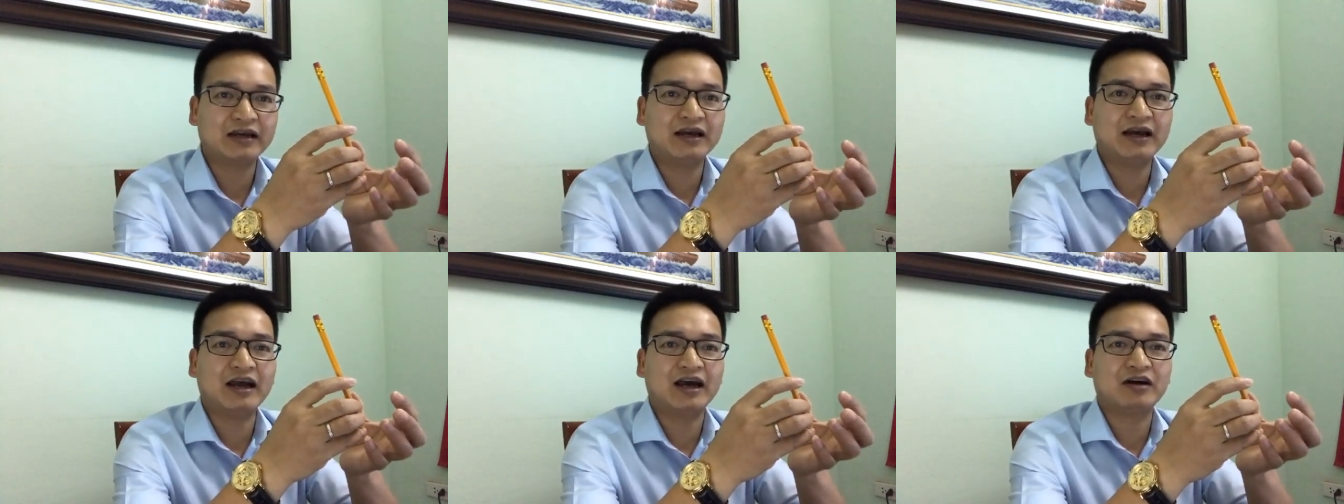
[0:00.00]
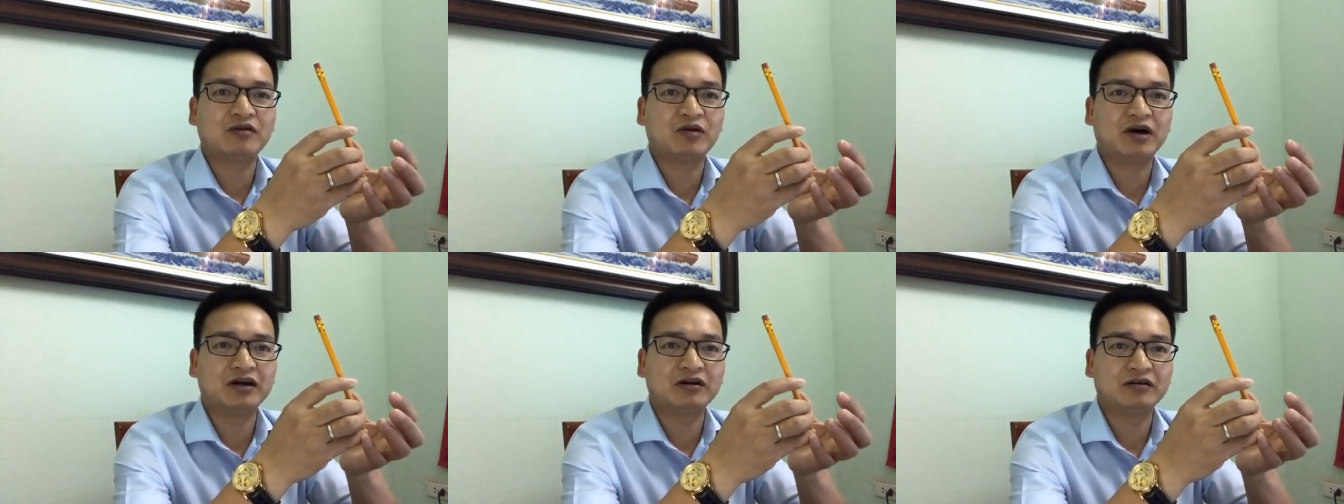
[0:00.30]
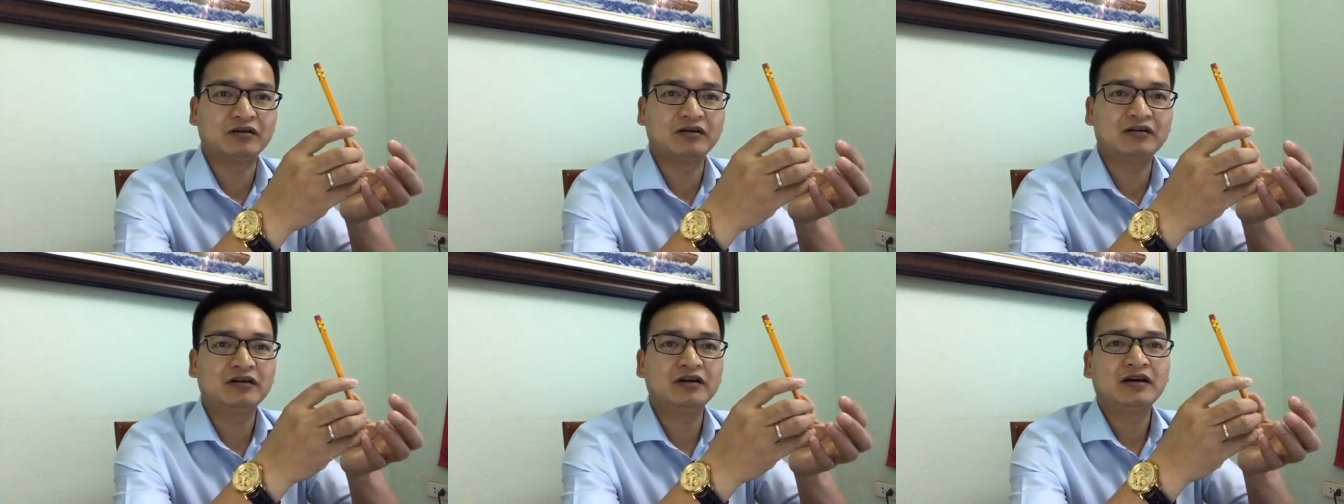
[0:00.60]
cái hàng hóa
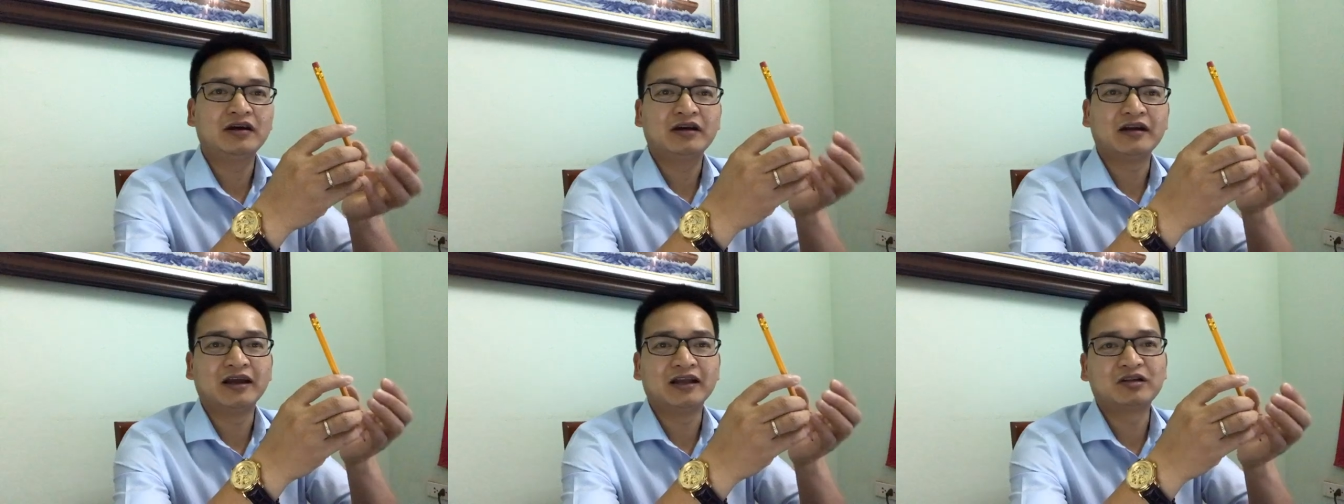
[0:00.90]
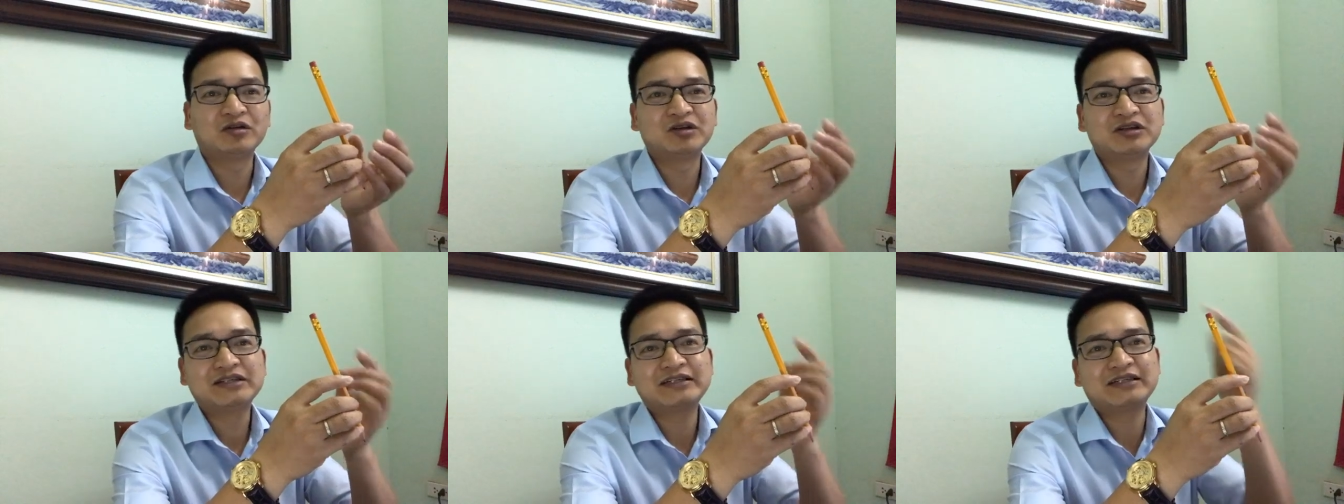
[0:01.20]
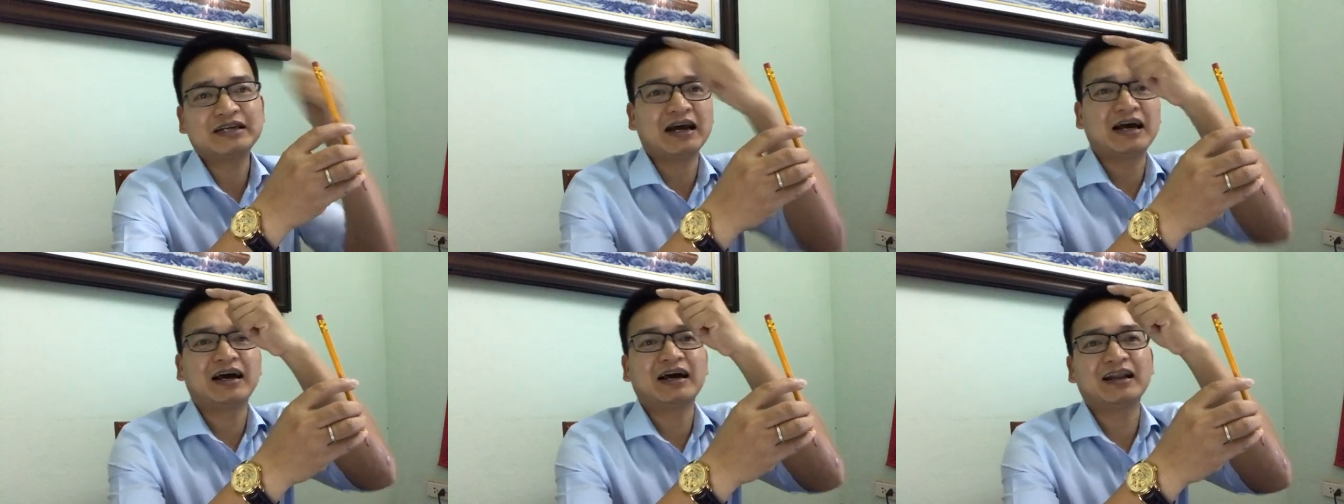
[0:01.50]
đó để tôi
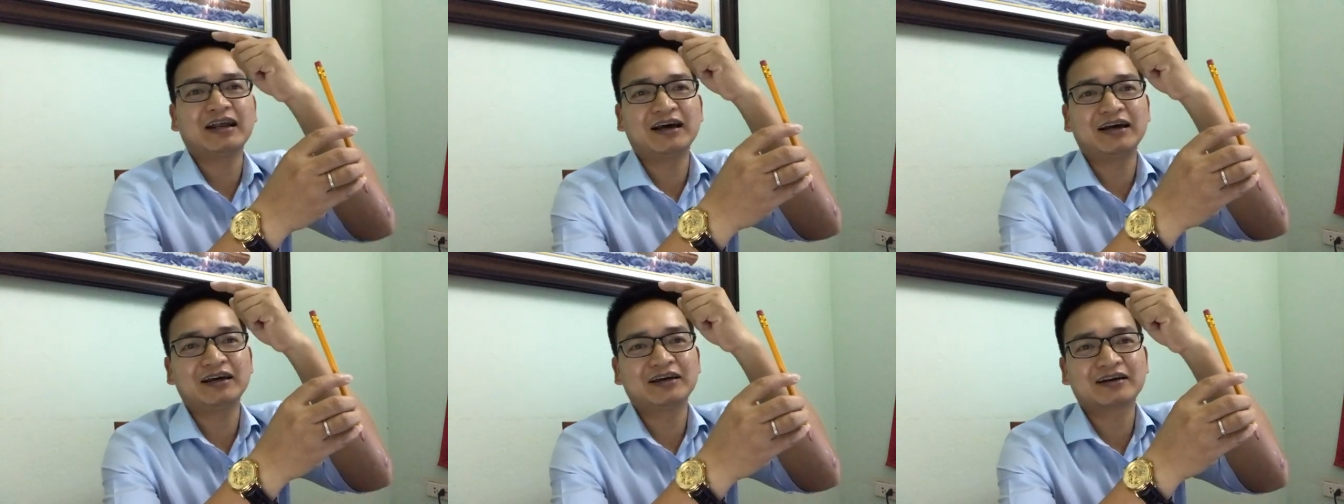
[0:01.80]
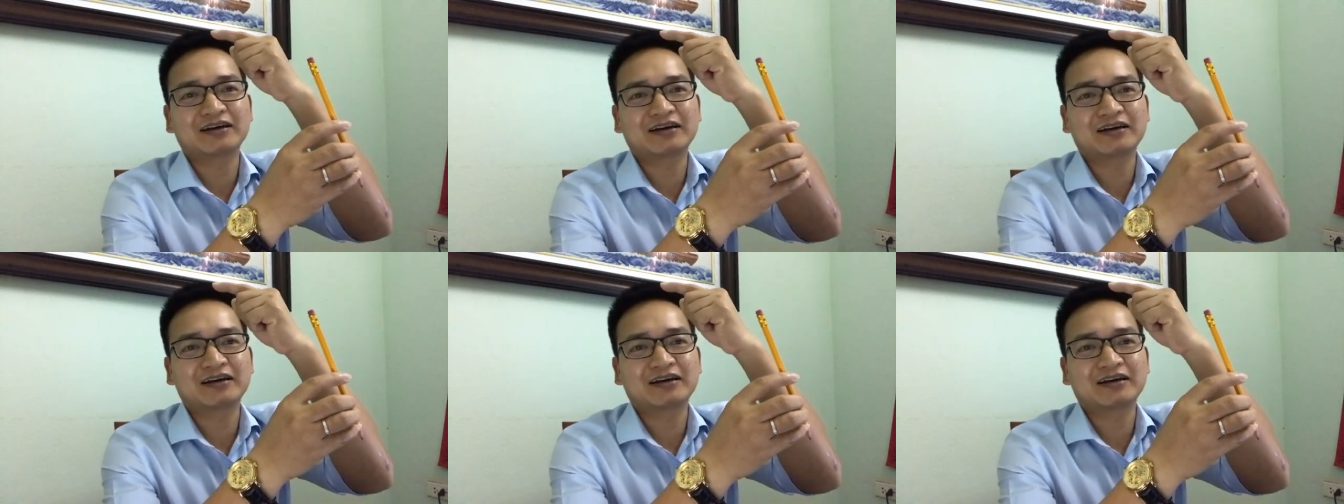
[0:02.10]
trả lại